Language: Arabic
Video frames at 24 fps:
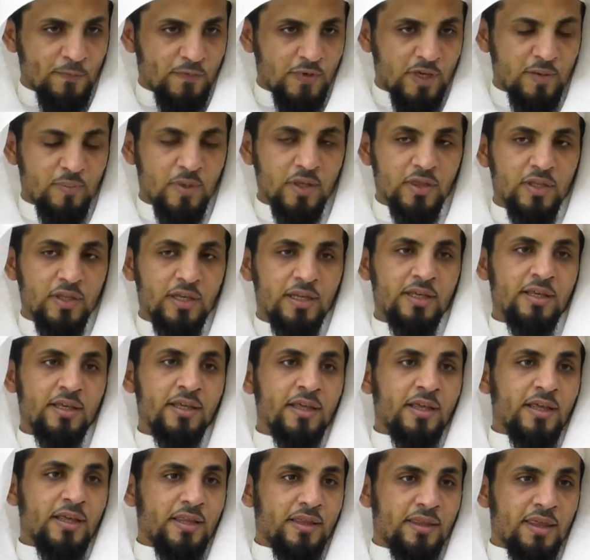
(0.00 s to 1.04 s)
في مثل
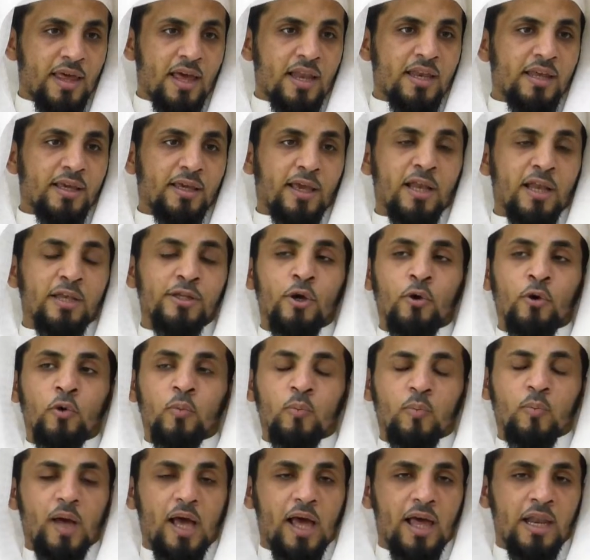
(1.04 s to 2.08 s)
ذلك
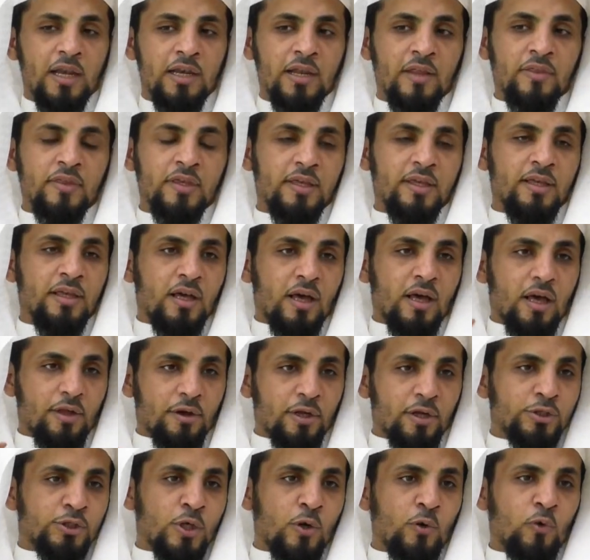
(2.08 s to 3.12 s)
اليوم الذي
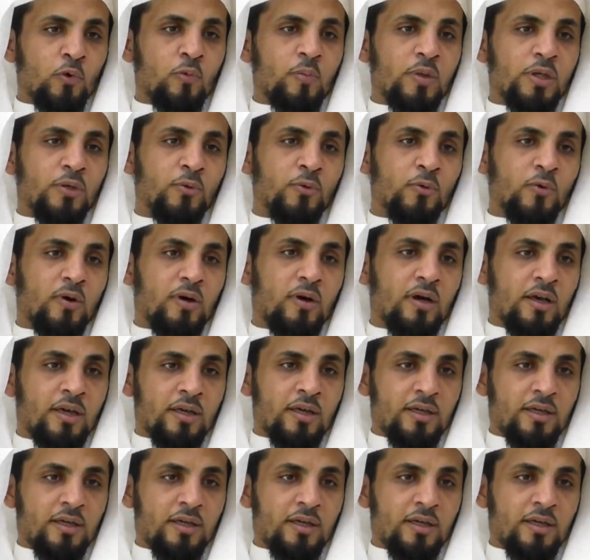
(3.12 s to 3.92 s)
رجعوا منه